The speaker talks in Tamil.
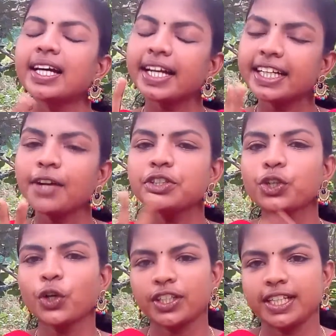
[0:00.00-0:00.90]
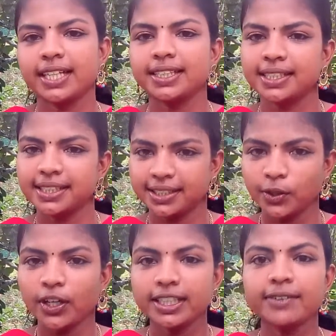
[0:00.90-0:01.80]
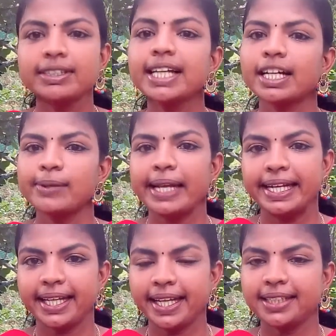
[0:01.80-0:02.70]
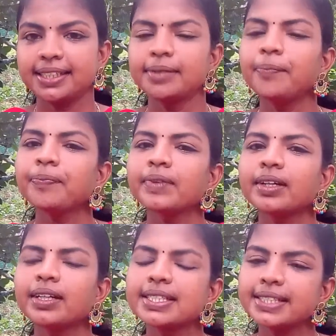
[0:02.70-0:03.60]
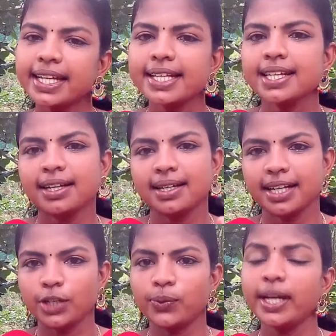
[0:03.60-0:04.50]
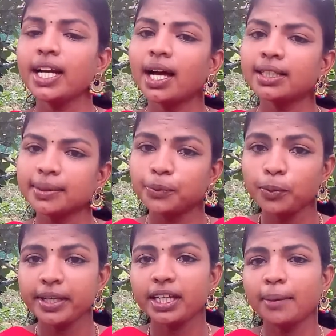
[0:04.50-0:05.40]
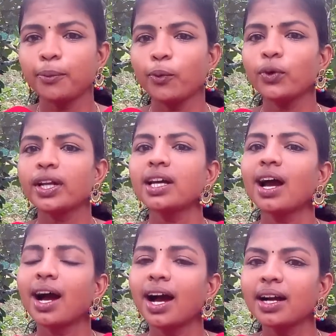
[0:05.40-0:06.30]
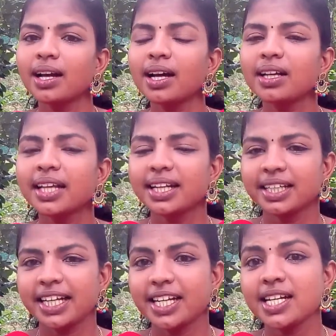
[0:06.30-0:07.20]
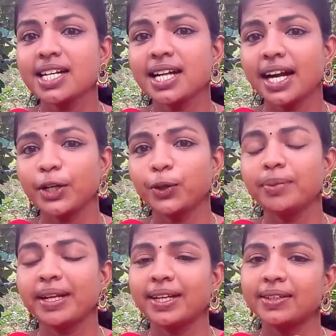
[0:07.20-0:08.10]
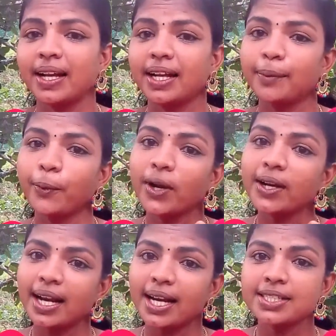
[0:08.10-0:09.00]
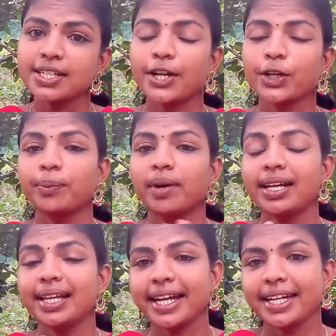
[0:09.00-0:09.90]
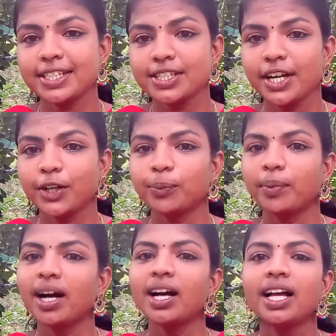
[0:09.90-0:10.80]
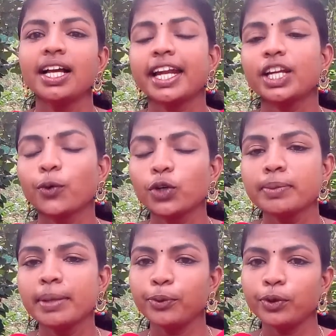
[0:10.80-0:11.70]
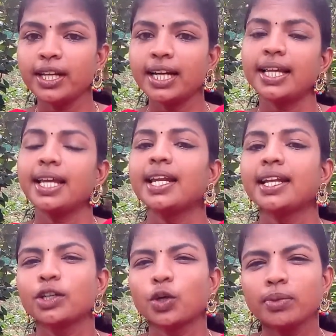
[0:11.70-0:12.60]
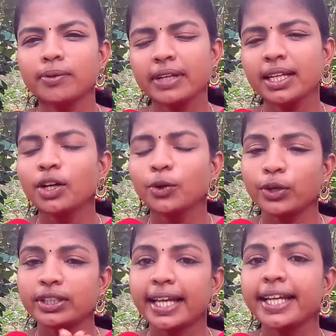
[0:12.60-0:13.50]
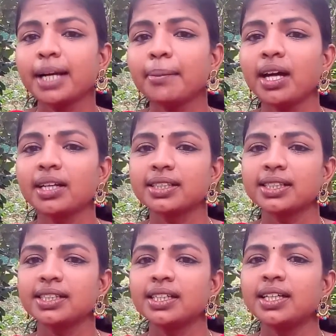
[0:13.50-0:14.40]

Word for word: ரெண்டாவது குழந்தை அந்த குழந்தை வந்து கடவுள்கிட்ட கேட்குது சரி கடவுளே நான் அந்த பூமிக்கு நான் போகிறேன் ஆனால் எனக்கு என்னென்ன நடக்கும் எனக்கு நான் அங்கே போனால் நல்லது நடக்குமா இல்லை கெட்டது நடக்குமா எனக்கு ஒன்றுமே புரியலையே எனக்கு ரொம்பவே ஒரு தயக்கமாக இருக்குது